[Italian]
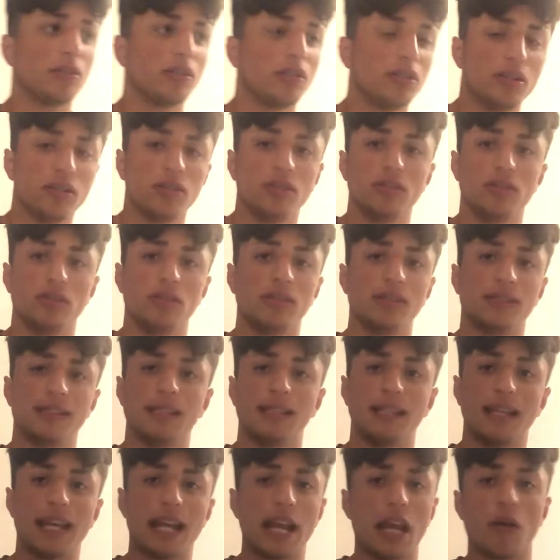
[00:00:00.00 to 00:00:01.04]
non si,
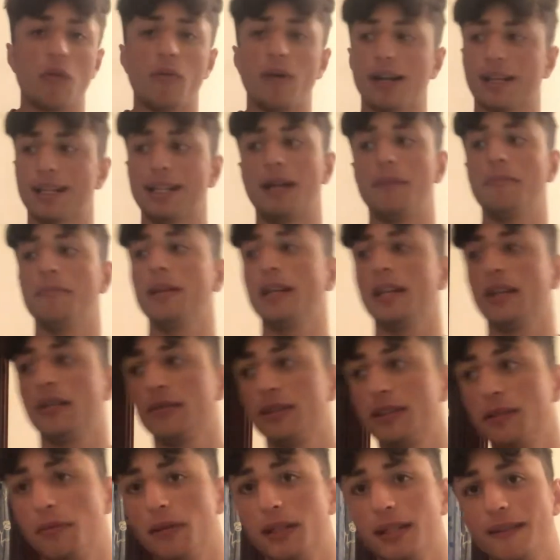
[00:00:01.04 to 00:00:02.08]
era inguardabile, non
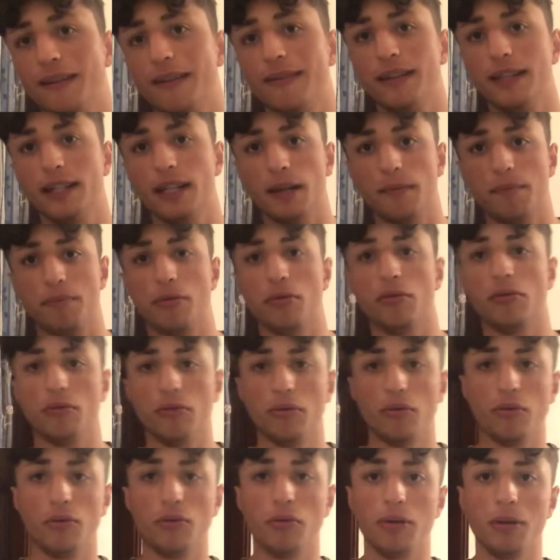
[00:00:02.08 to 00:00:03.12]
si poteva vedere
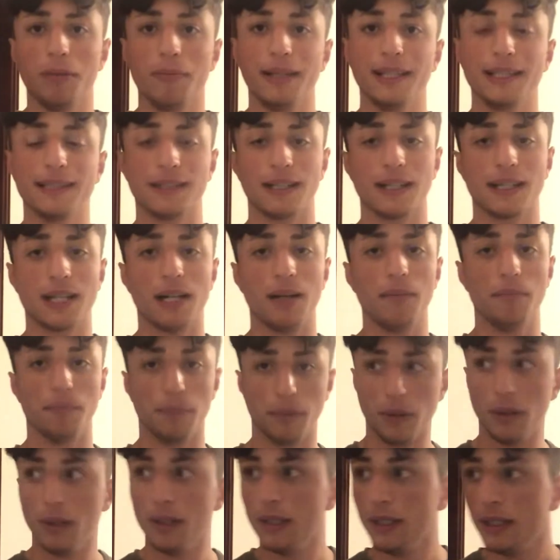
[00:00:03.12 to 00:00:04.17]
più in mezzo al
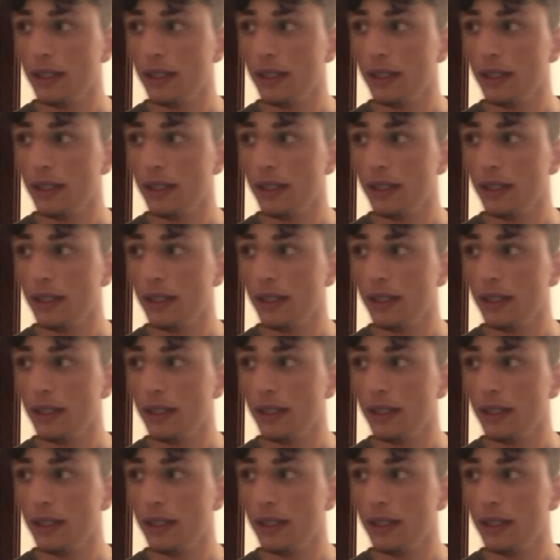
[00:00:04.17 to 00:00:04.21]
campo.